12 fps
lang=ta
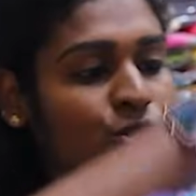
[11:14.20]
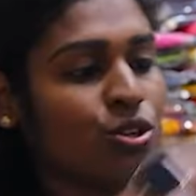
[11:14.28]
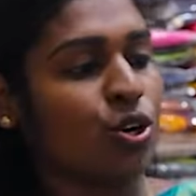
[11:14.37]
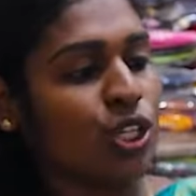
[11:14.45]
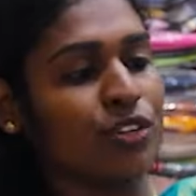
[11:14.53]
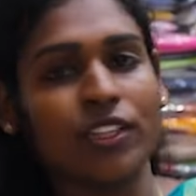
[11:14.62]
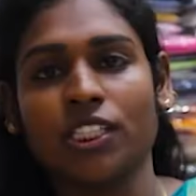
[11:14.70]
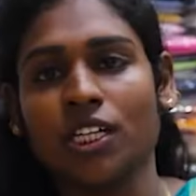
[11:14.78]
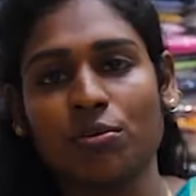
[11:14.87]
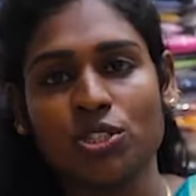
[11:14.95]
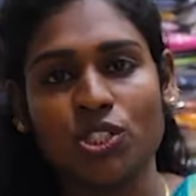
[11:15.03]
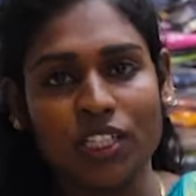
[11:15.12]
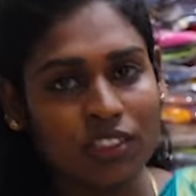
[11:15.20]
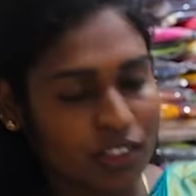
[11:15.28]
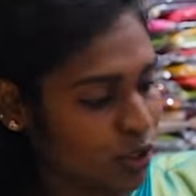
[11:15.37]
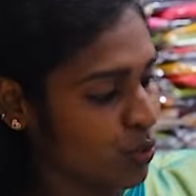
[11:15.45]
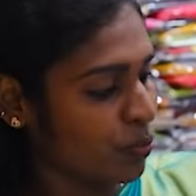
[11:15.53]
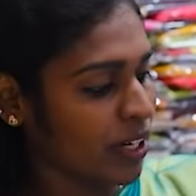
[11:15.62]
ஸோ இது வந்து நம்ம
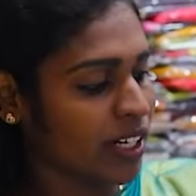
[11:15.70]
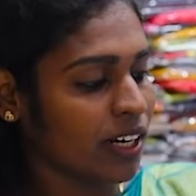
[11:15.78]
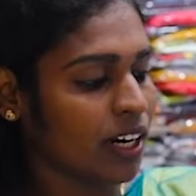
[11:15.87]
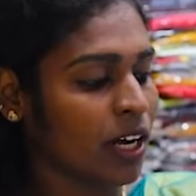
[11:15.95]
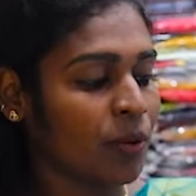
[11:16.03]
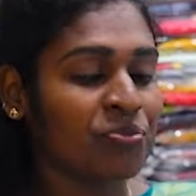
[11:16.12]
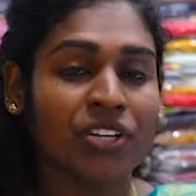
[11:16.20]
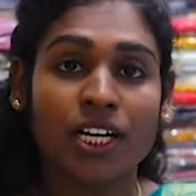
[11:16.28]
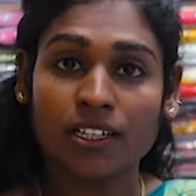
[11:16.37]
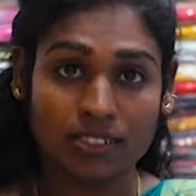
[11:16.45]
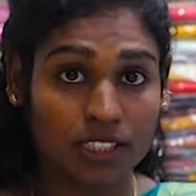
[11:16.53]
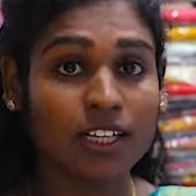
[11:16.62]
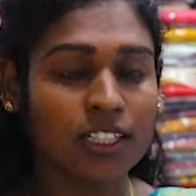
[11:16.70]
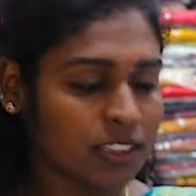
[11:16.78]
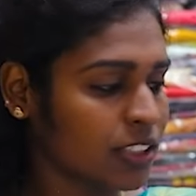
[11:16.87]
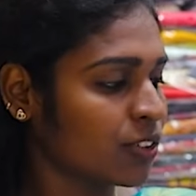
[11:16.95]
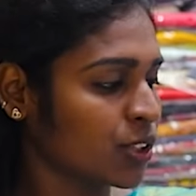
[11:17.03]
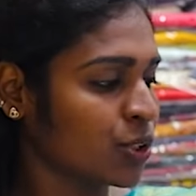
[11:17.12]
ஜீன்க்கு யூஸ் பண்ணிக்கலாம்
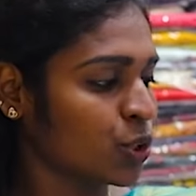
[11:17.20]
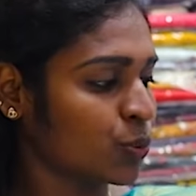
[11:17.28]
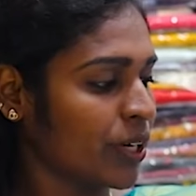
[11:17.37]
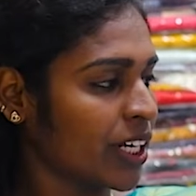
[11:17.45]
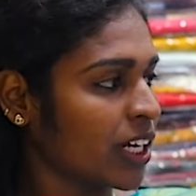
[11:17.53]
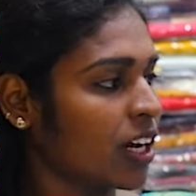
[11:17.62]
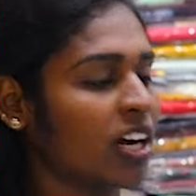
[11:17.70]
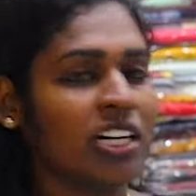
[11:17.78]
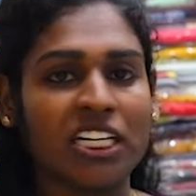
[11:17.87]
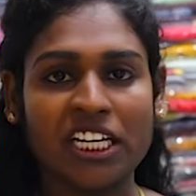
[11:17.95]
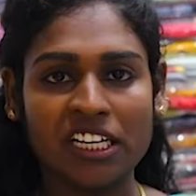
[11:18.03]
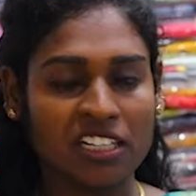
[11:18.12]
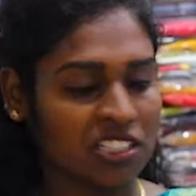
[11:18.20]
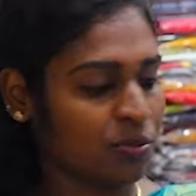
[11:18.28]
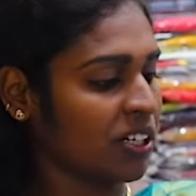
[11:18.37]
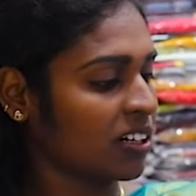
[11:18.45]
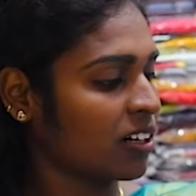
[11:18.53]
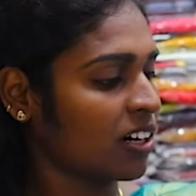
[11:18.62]
ஸ்கர்ட்டுக்கு வந்து யூஸ் பண்ணிக்கலாம் டீனேஜ்
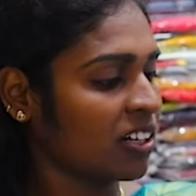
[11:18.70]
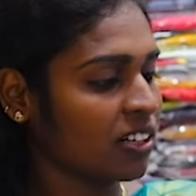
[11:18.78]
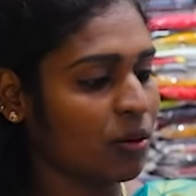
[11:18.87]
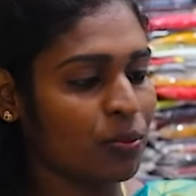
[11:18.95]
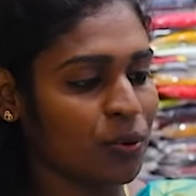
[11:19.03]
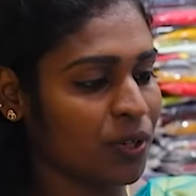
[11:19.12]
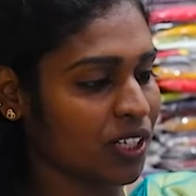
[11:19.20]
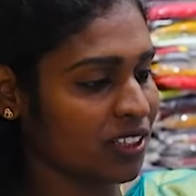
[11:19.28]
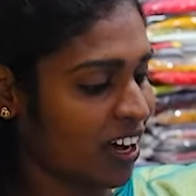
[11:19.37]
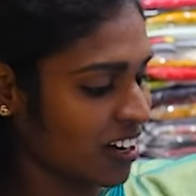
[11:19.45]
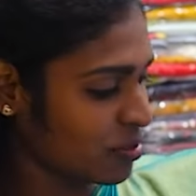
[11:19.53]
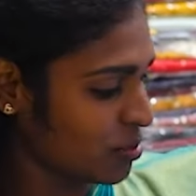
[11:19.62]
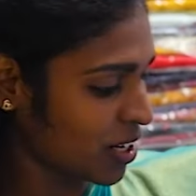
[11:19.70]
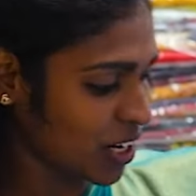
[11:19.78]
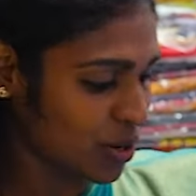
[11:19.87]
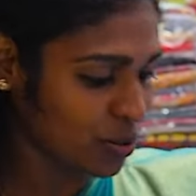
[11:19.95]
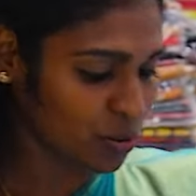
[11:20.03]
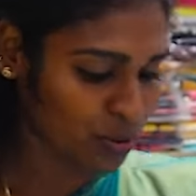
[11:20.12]
பிள்ளைகளுக்குலாம் அதெல்லாம் போட்டால்
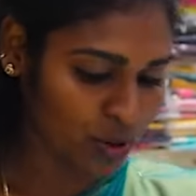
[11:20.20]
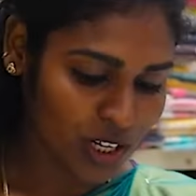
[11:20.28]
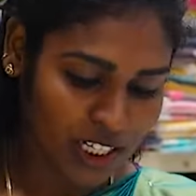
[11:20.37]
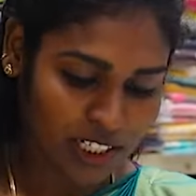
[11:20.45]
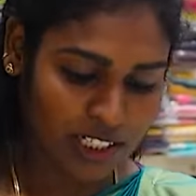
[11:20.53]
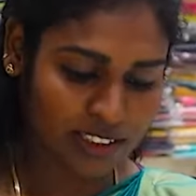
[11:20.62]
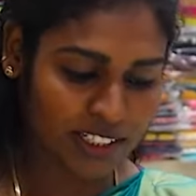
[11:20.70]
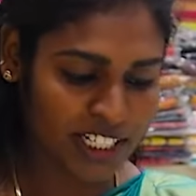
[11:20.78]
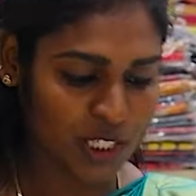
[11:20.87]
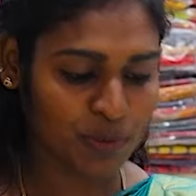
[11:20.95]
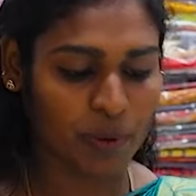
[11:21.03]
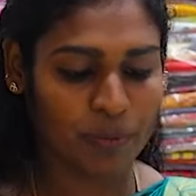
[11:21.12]
தாறுமாறாக இருக்கும் டிசைன்ஸுமே